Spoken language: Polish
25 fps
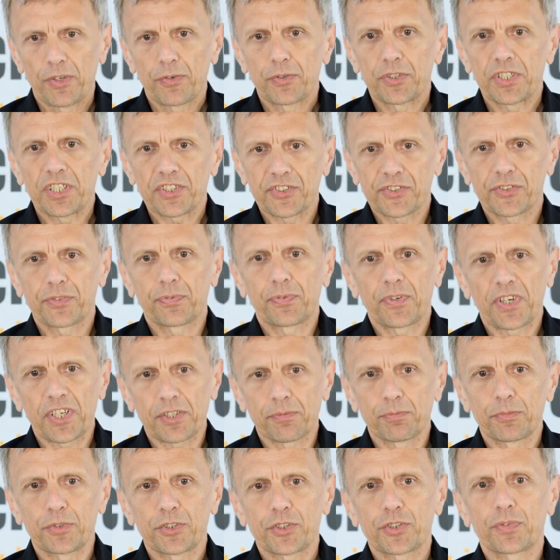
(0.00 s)
jest
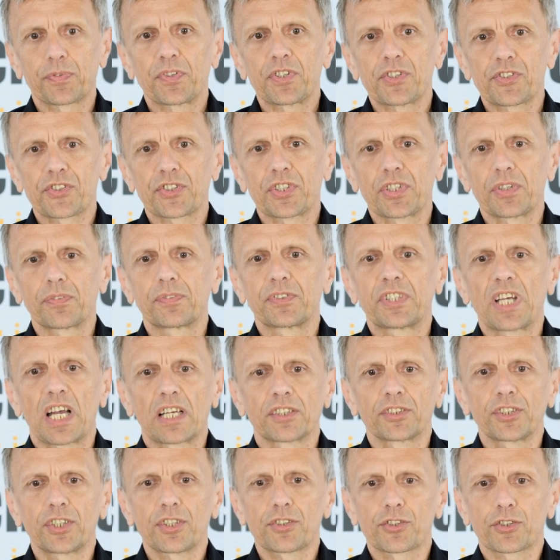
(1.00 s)
fermy świńskich w
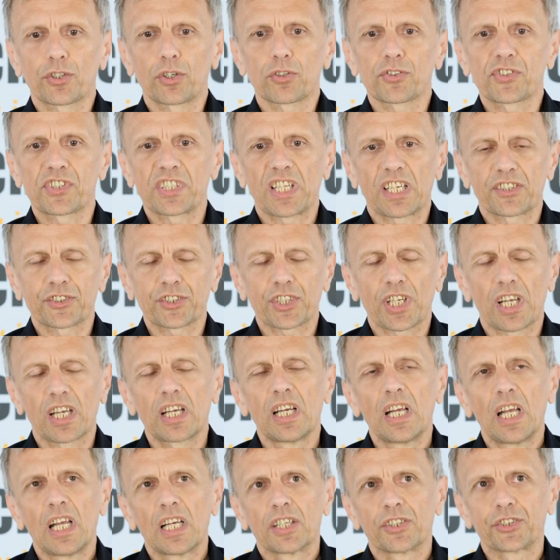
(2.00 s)
Danii, co oznacza,
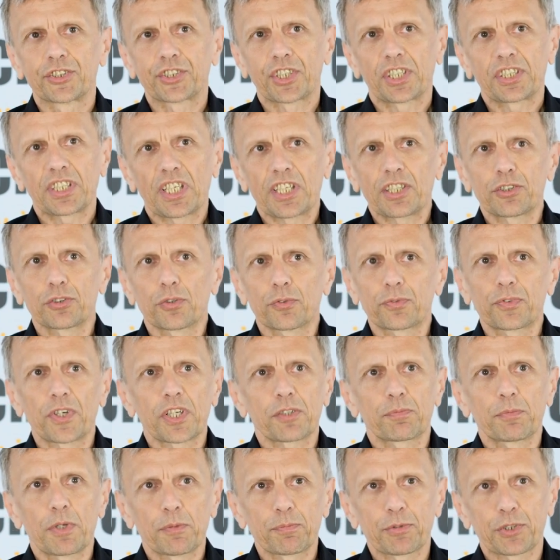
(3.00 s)
że na jedną
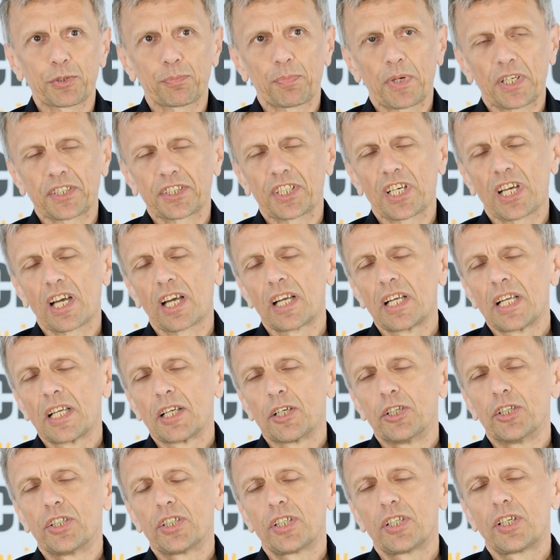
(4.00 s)
fermę przypada
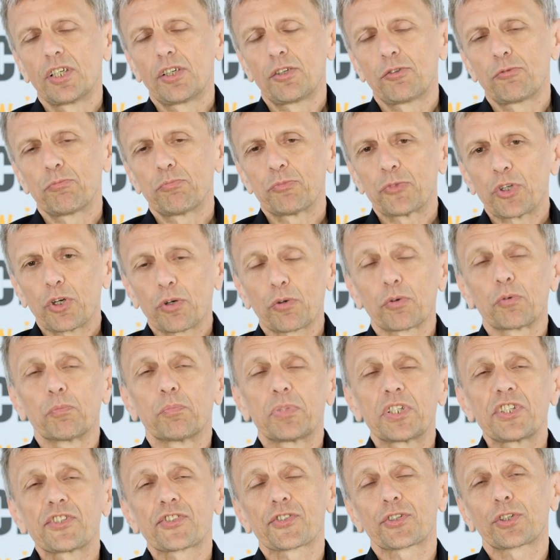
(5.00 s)
no,
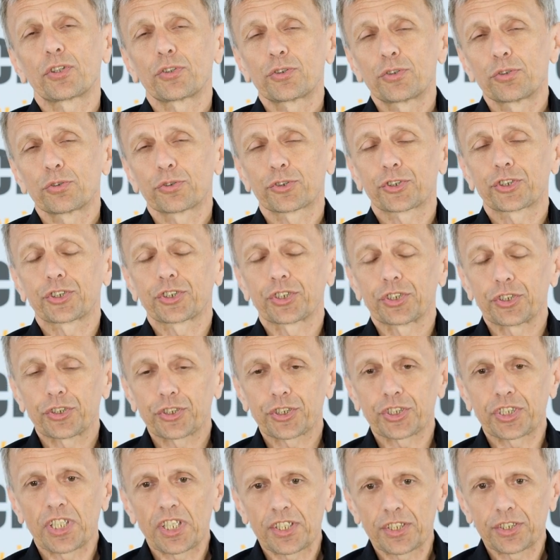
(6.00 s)
blisko już
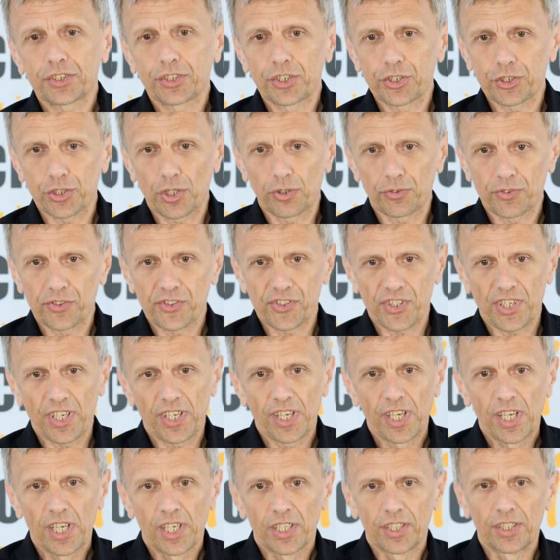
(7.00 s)

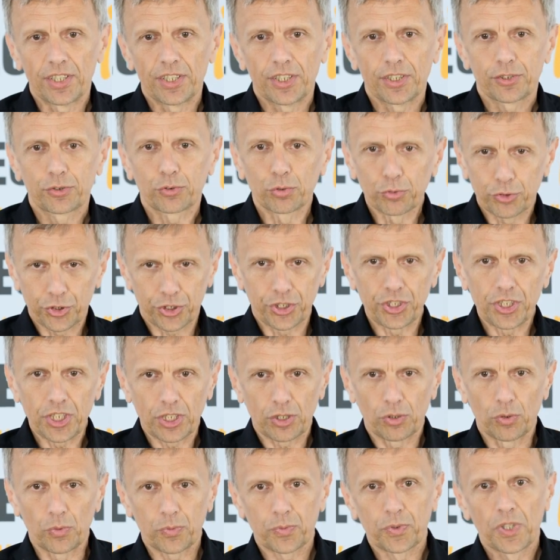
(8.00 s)
4000
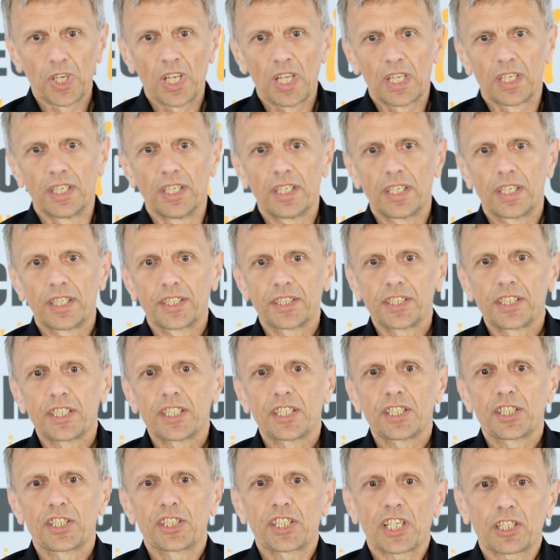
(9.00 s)
tuczników.
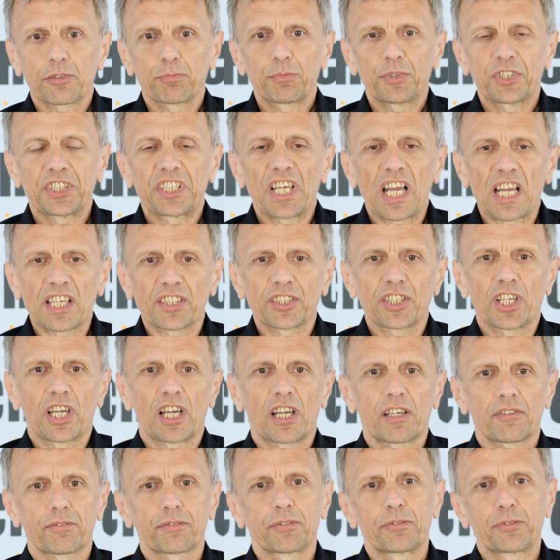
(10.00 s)
I jakby
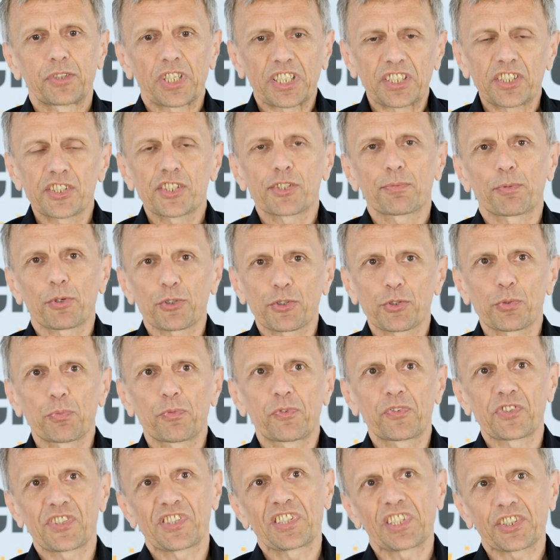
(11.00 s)
Dania w jakiś
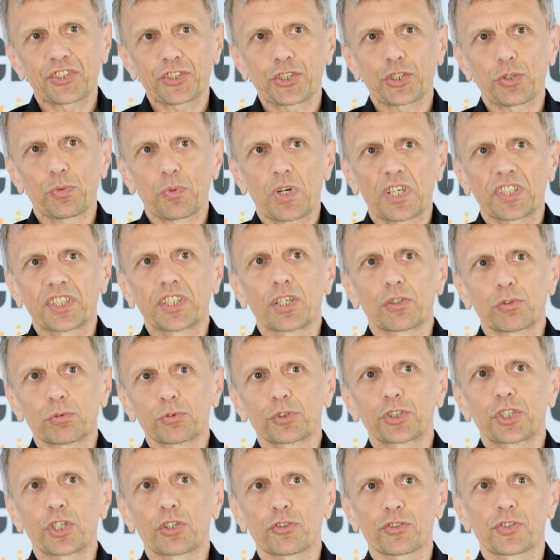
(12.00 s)
sposób wyznaczyła
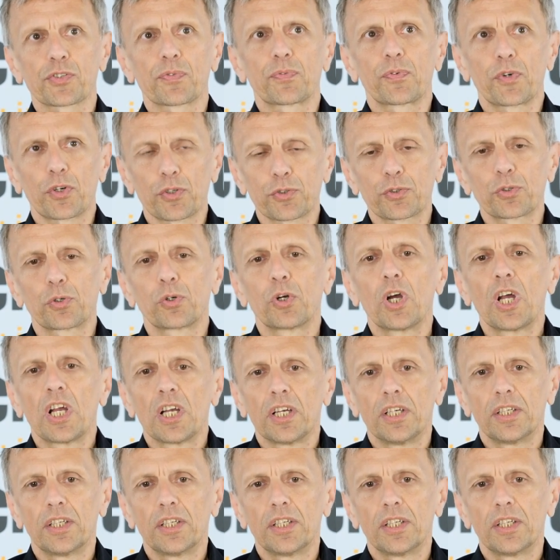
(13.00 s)
kierunki rozwoju,